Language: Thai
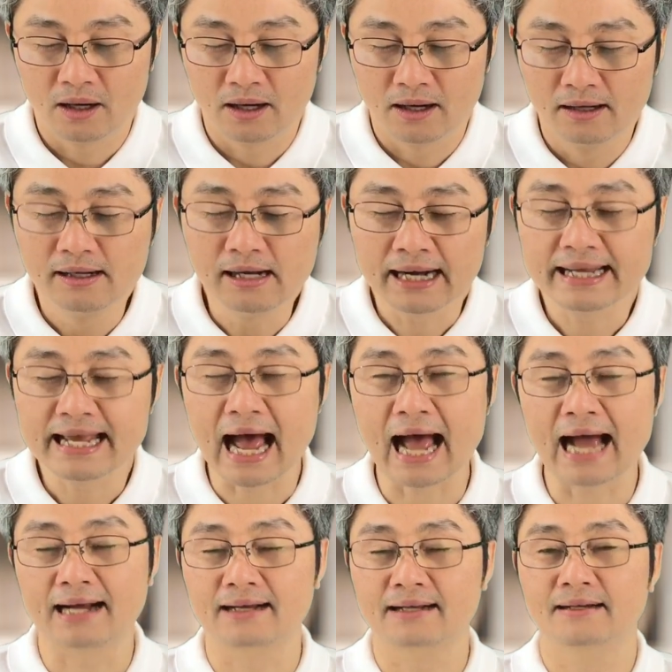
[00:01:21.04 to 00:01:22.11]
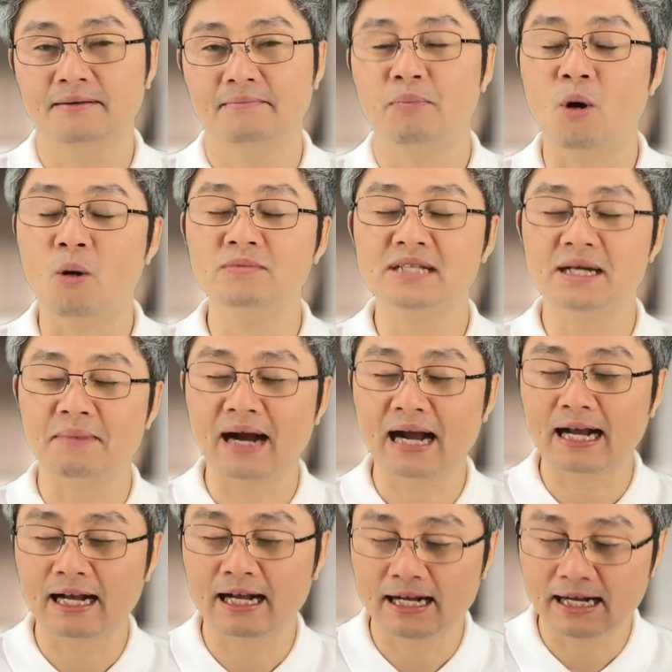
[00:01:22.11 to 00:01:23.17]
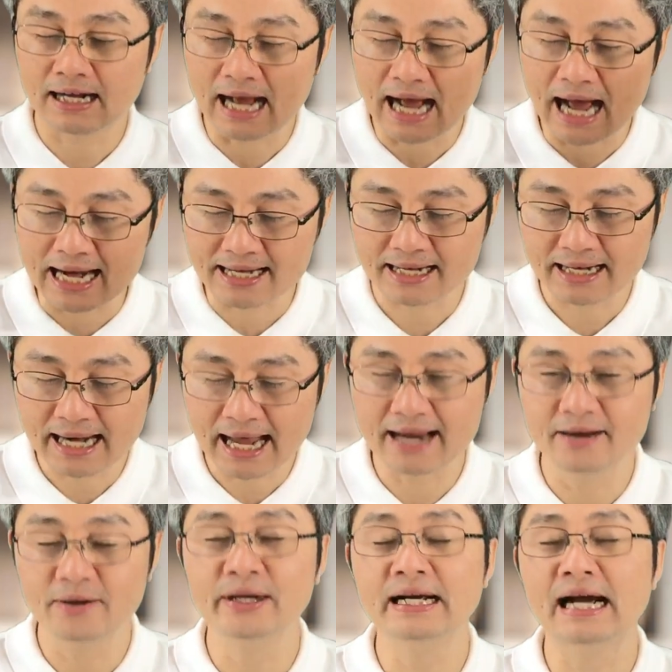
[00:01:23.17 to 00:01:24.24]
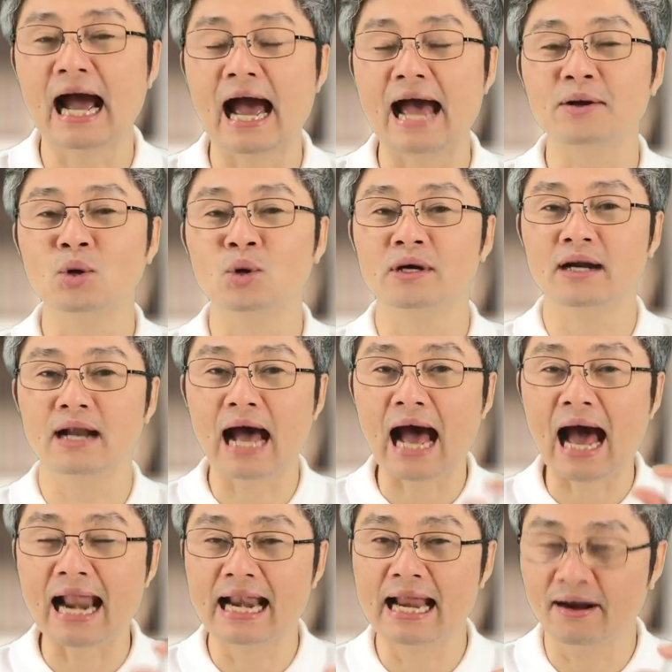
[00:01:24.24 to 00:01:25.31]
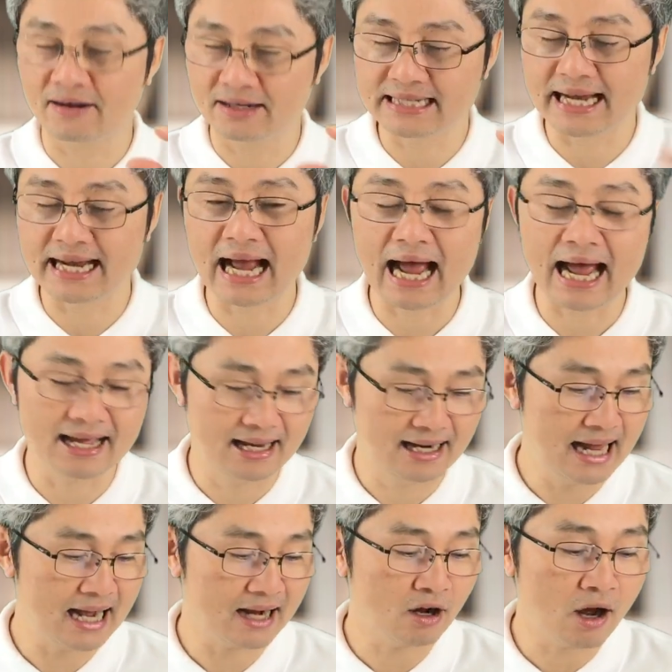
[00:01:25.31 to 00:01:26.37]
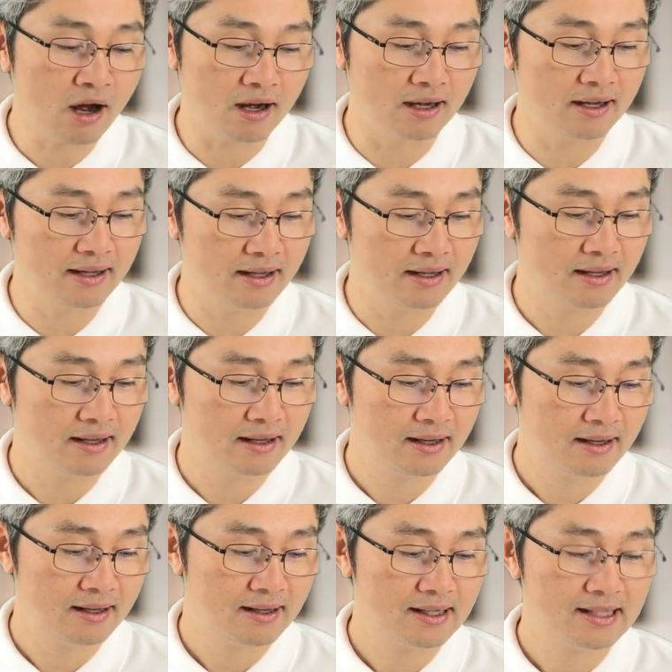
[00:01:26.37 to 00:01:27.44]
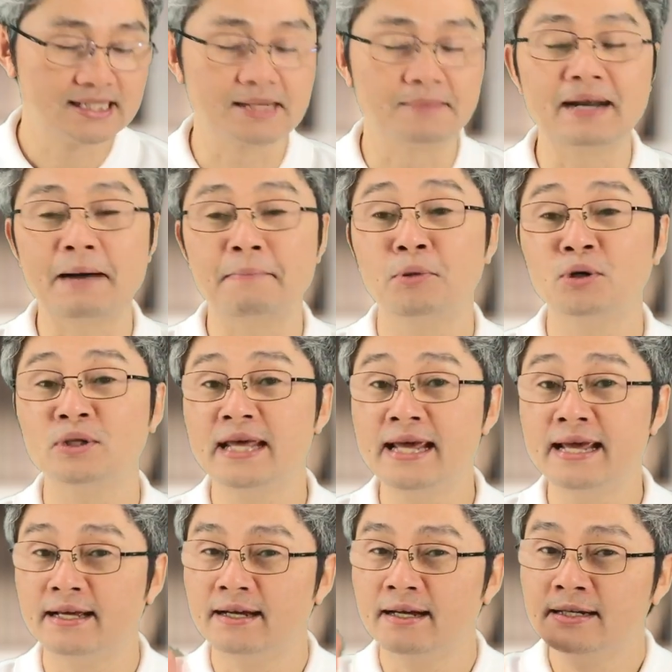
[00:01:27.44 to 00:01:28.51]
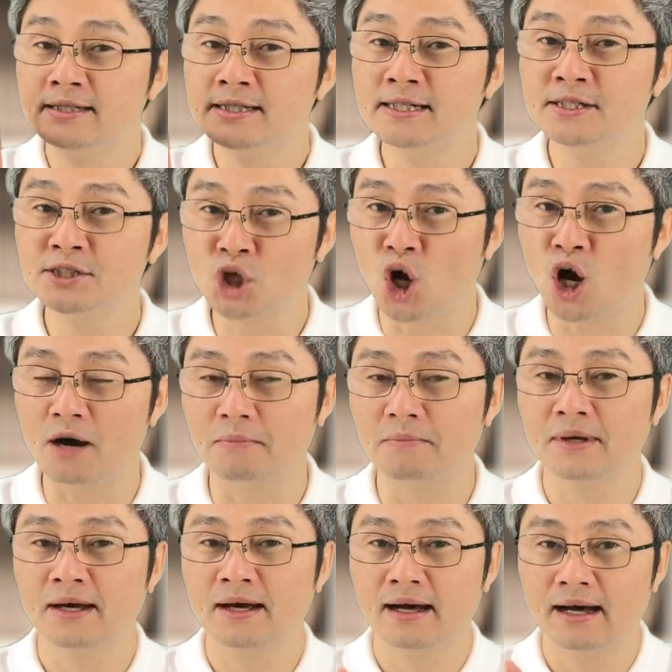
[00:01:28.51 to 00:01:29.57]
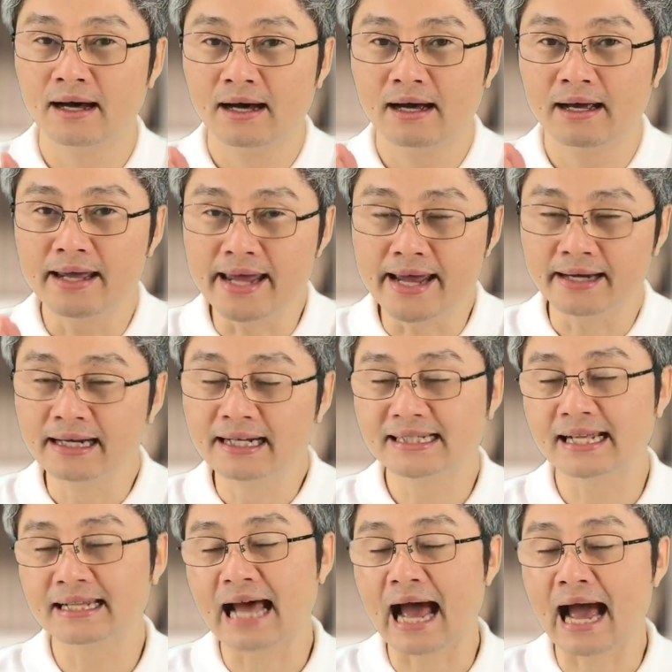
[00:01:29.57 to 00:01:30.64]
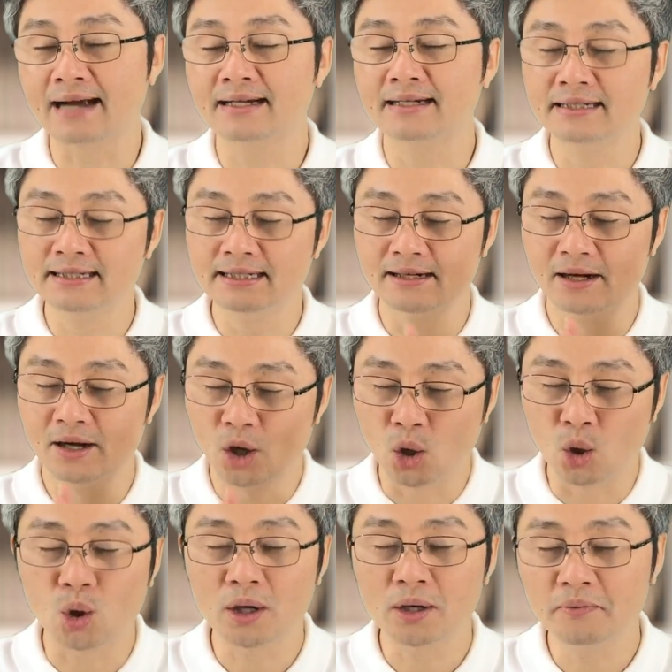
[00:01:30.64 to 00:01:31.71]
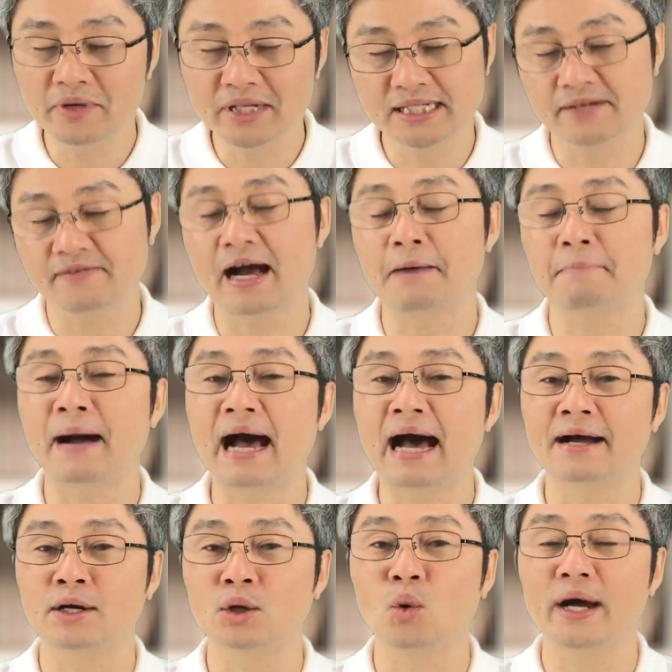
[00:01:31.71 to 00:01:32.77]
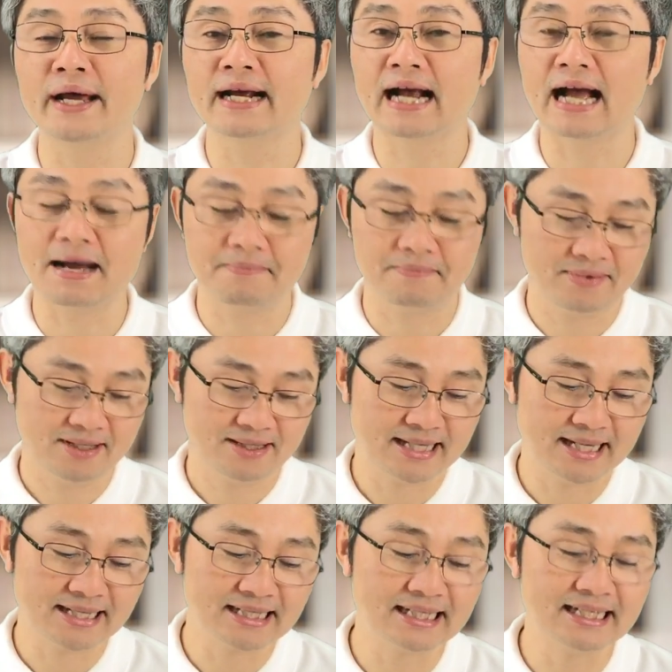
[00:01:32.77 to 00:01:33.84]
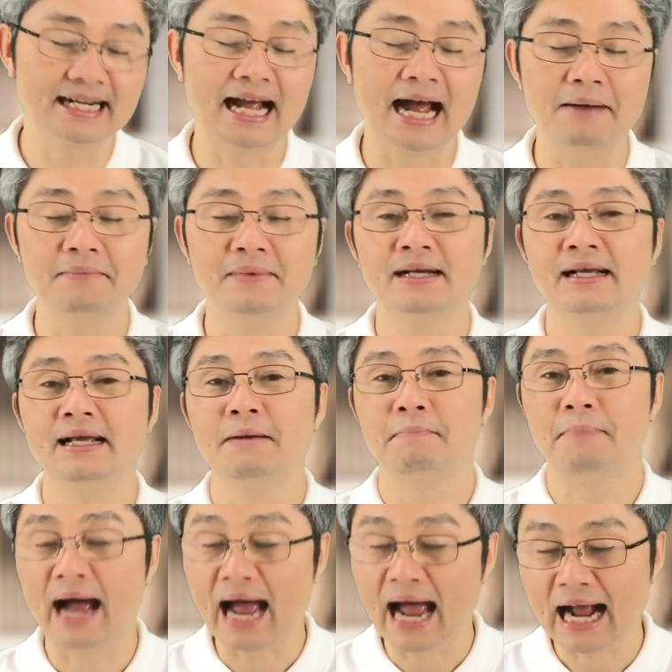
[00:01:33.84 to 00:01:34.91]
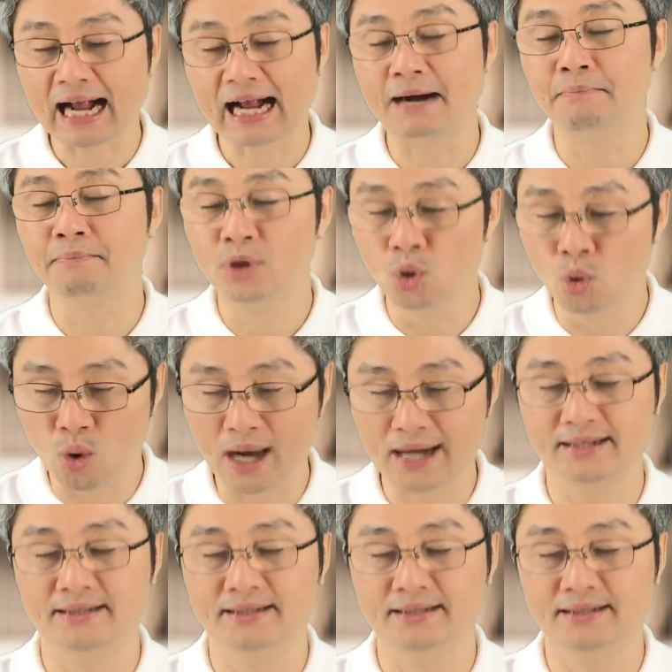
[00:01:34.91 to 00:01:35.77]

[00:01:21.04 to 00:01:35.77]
เรื่องยาก ผมจะมาอัดแน่นด้วยเนื้อหาคุณอ่านแล้วเข้าใจง่าย และก็สำหรับผู้ที่ชื่นชอบอีกหนึ่งเส้นทางคือโพนวิศวะพารวยนะครับ เช่นเคยครับถ้าคำนวณ